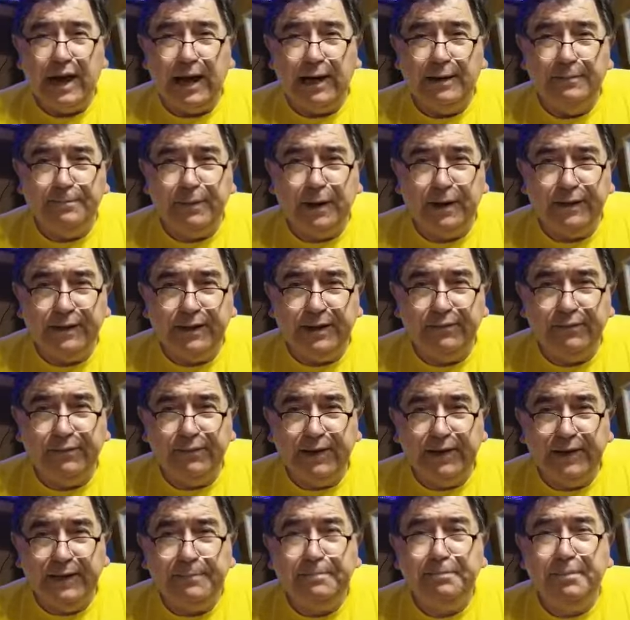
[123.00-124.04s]
al padre
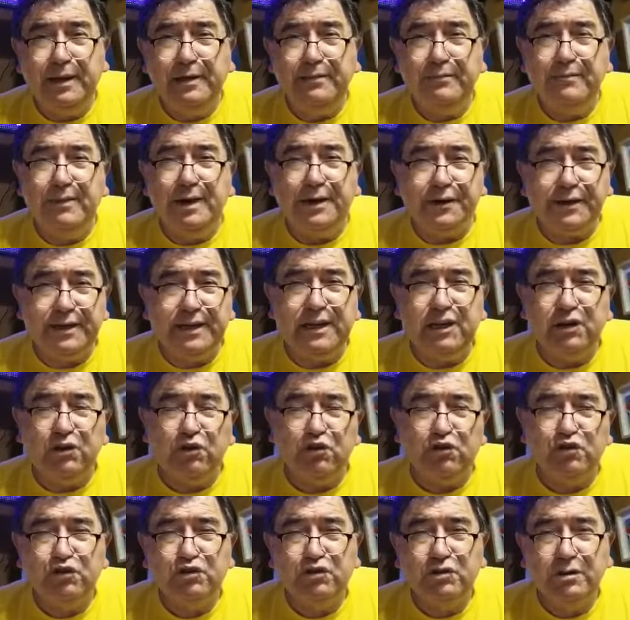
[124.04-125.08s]
Felipe
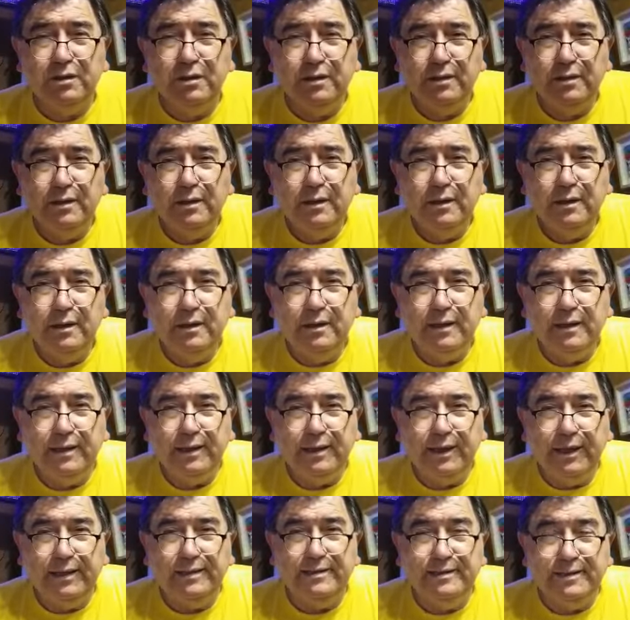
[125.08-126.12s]
Berríos
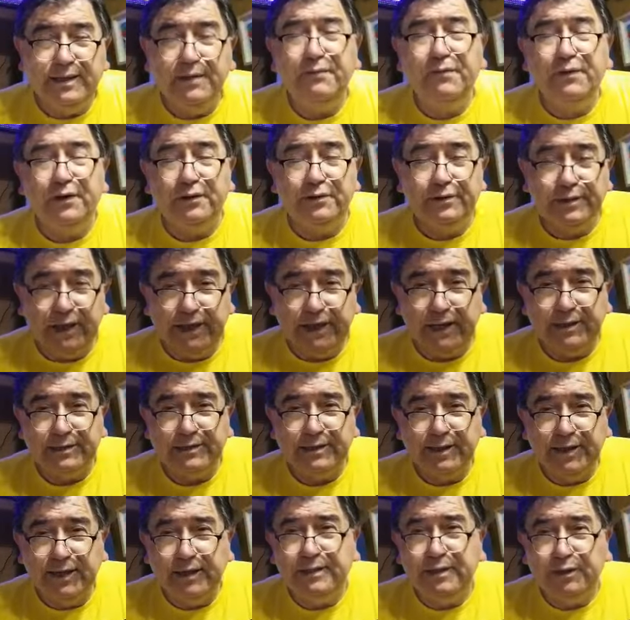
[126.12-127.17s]
en Sin
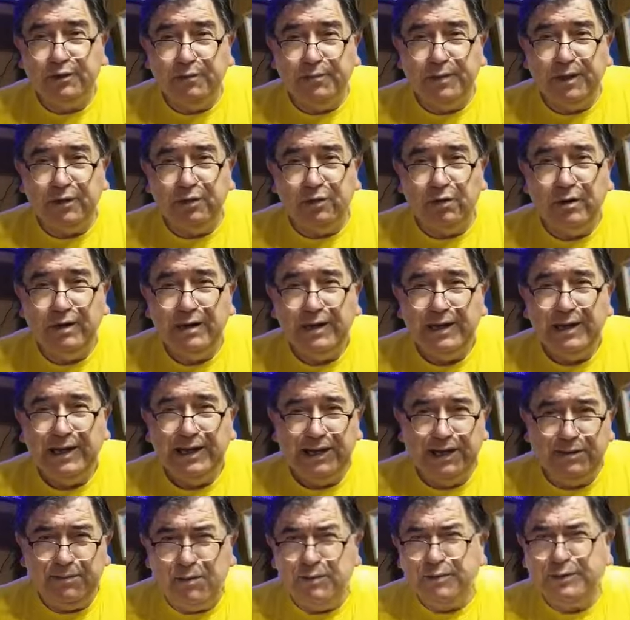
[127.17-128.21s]
Fronteras este domingo.
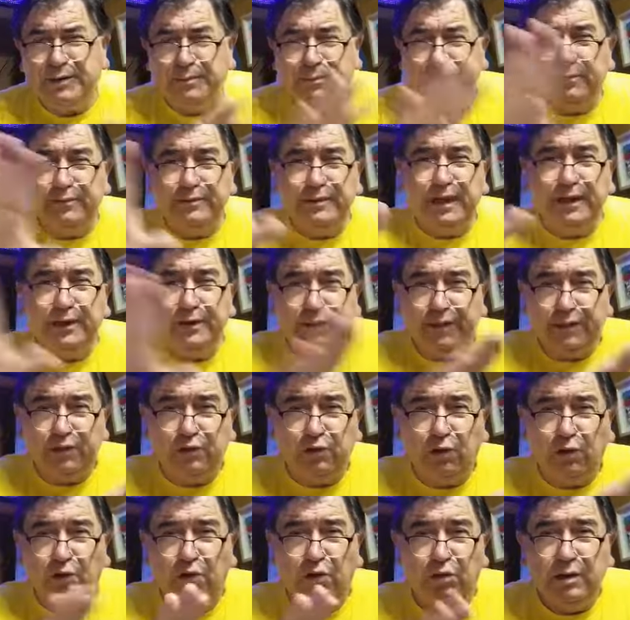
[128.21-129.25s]
Le vamos a preguntar de
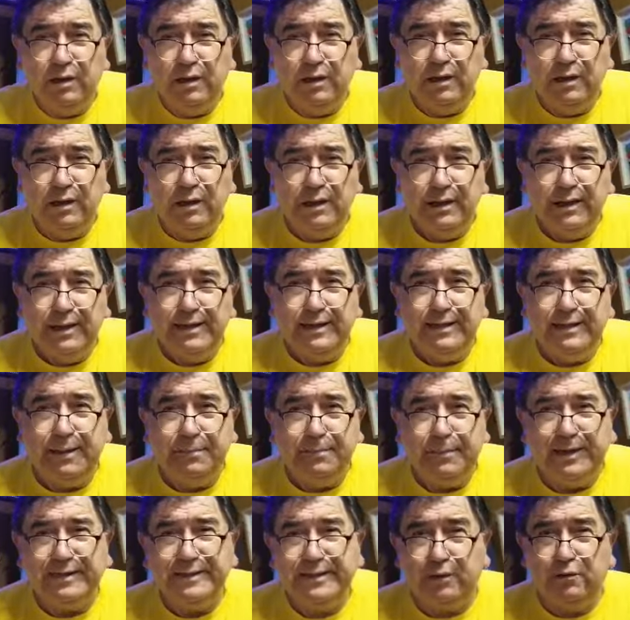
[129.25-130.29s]
todo
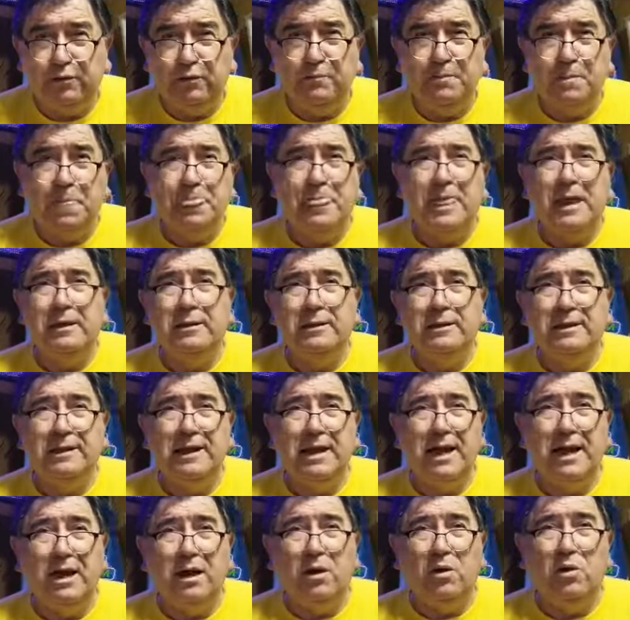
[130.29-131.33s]
qué pasa con
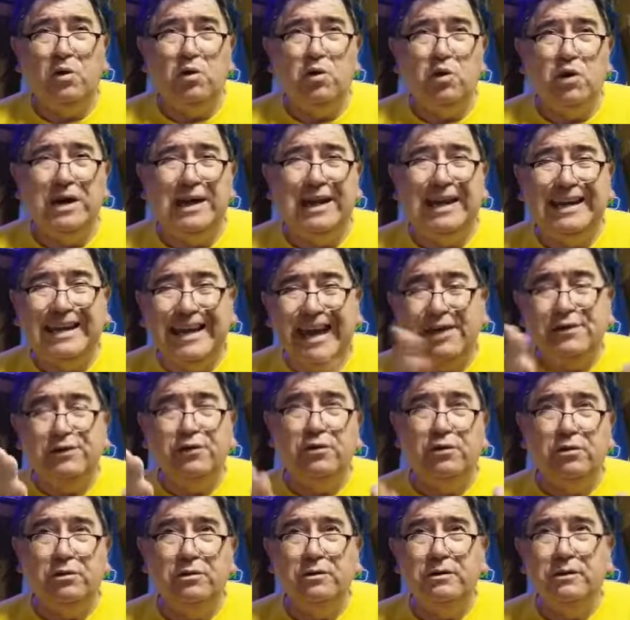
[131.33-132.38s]
el
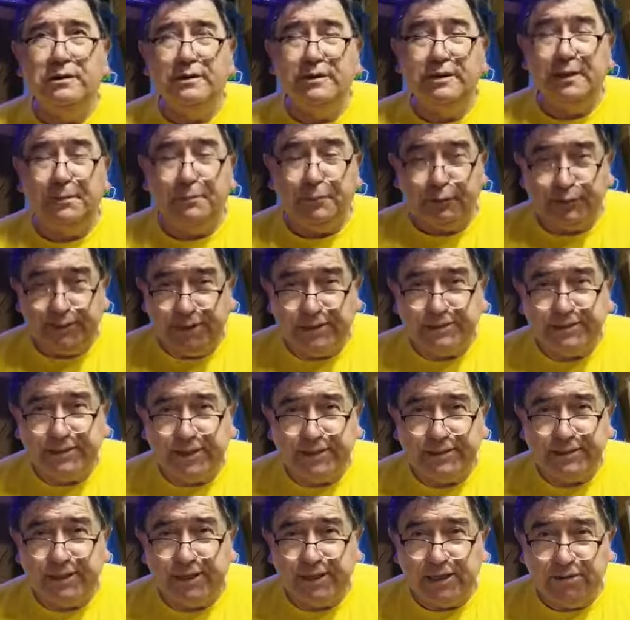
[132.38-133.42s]
año de
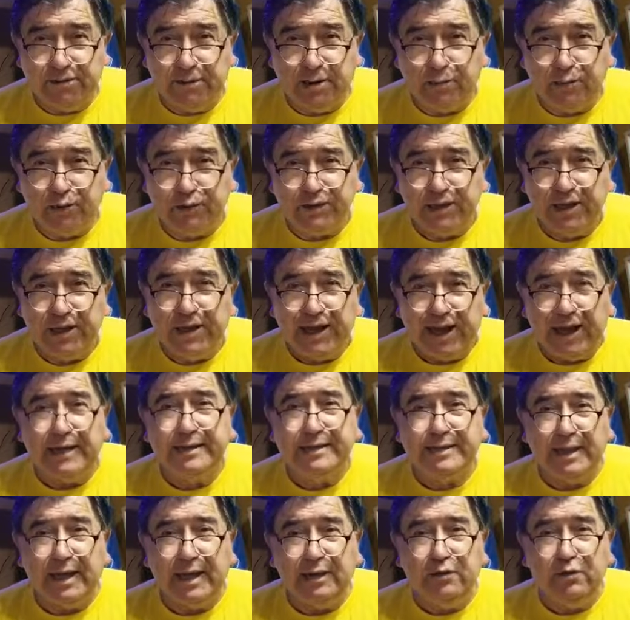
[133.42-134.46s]
protestas que llevamos
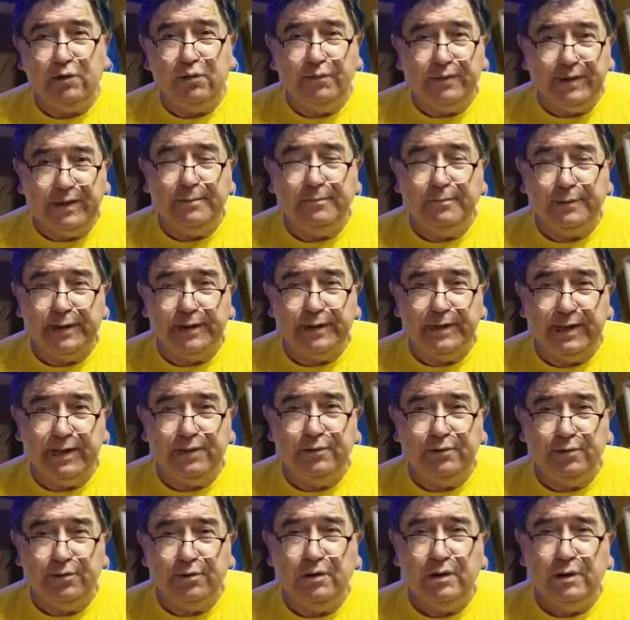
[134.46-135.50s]
hasta noviembre del
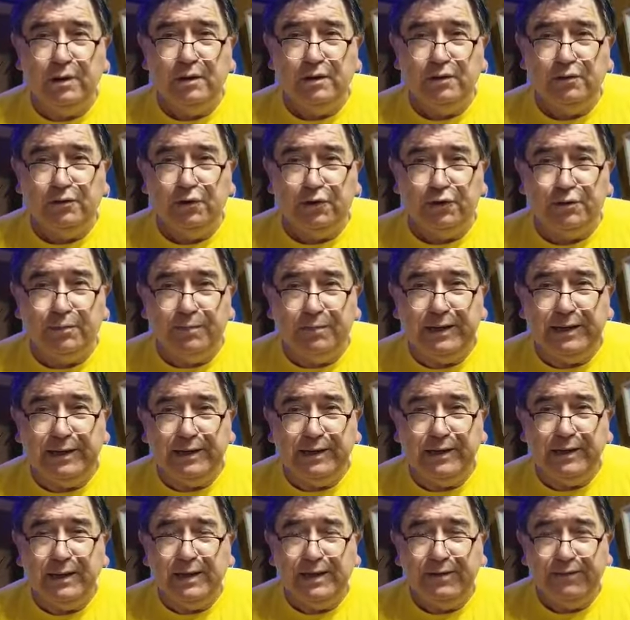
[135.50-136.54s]
año
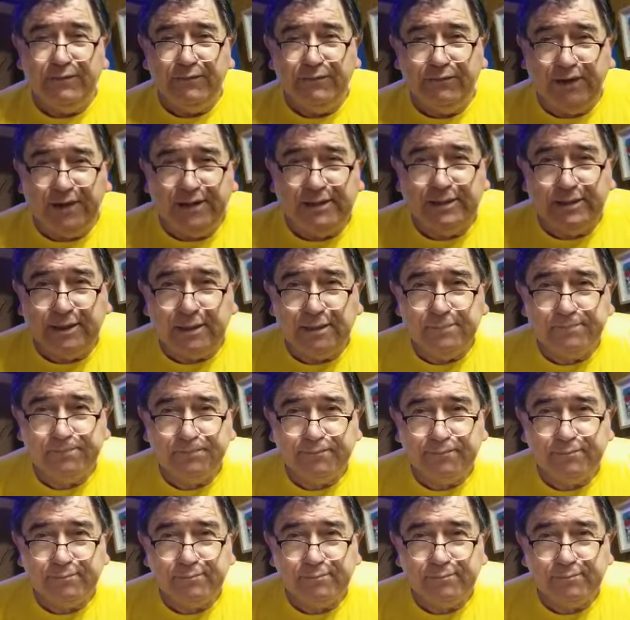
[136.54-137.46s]
2020.